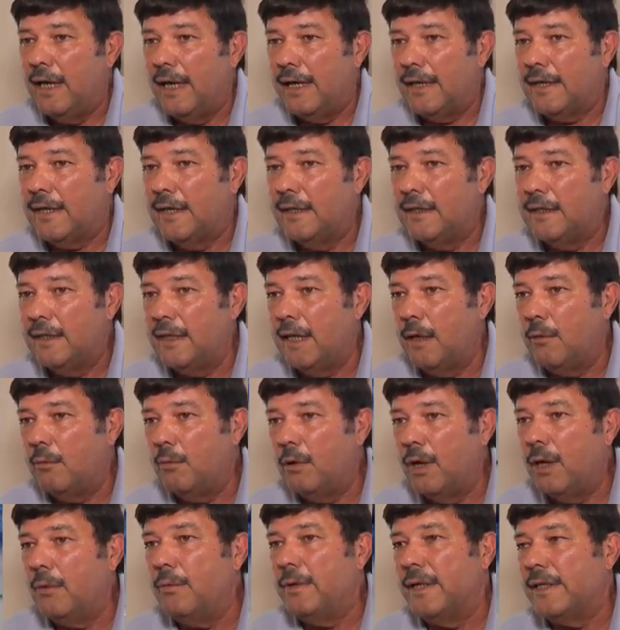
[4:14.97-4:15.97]
Argentina
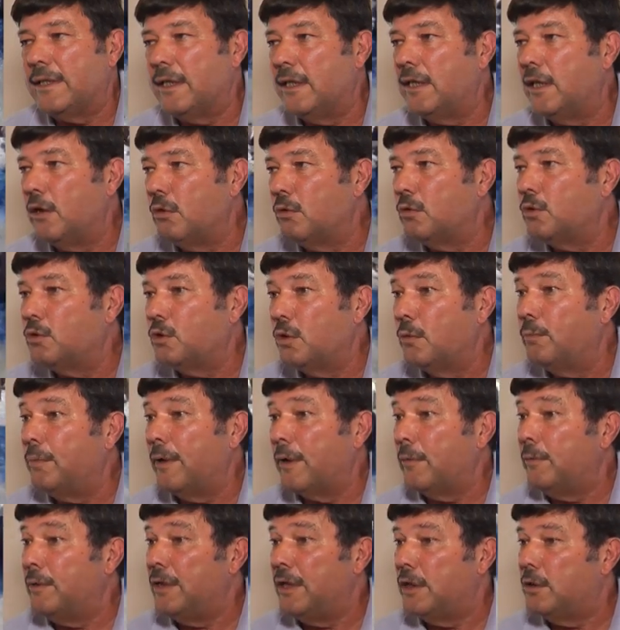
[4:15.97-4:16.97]
vuelve a tener un
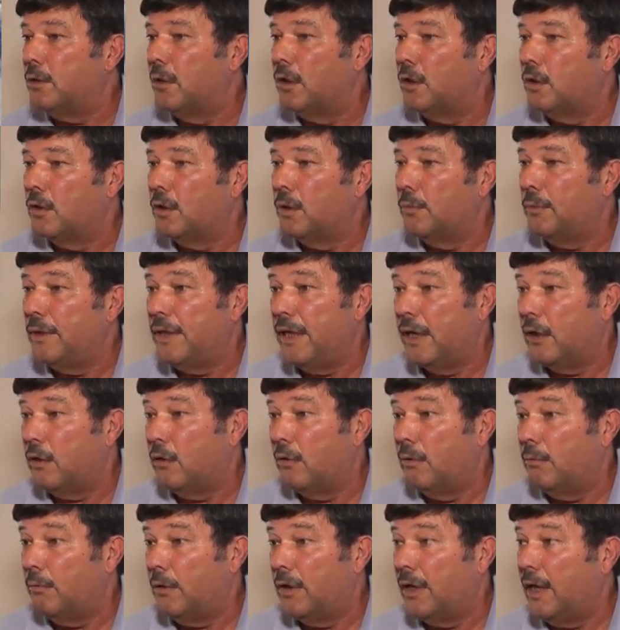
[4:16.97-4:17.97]
superministro de Economía
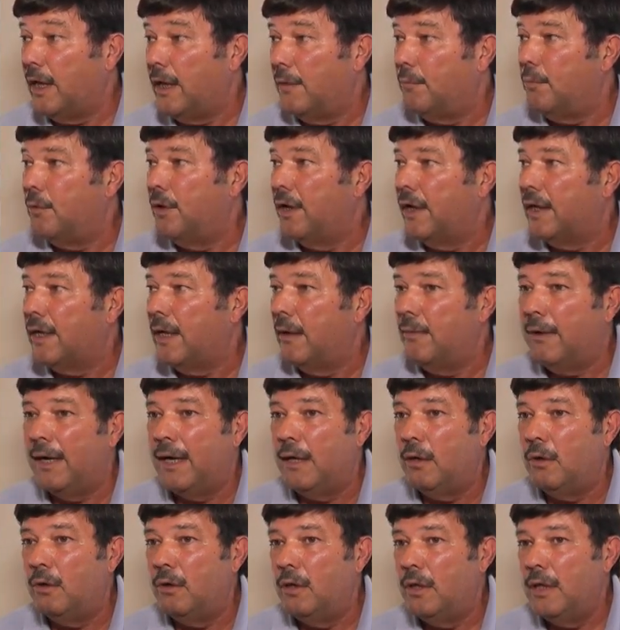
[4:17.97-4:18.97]
como en la época de
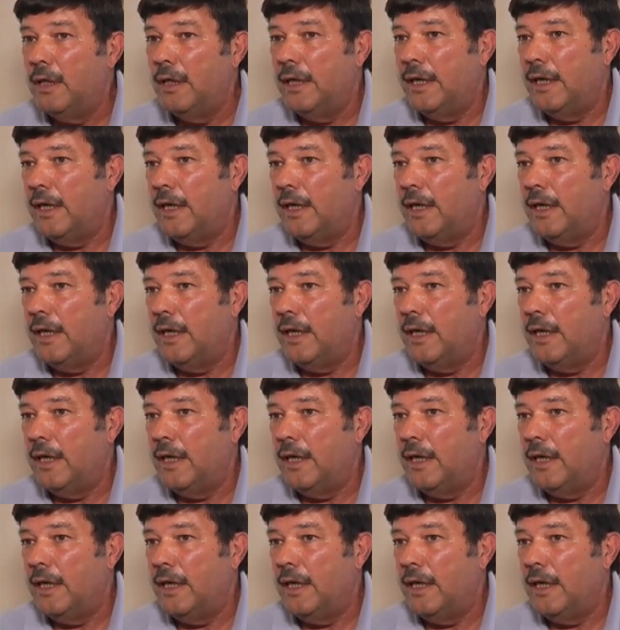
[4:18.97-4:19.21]
Caballo,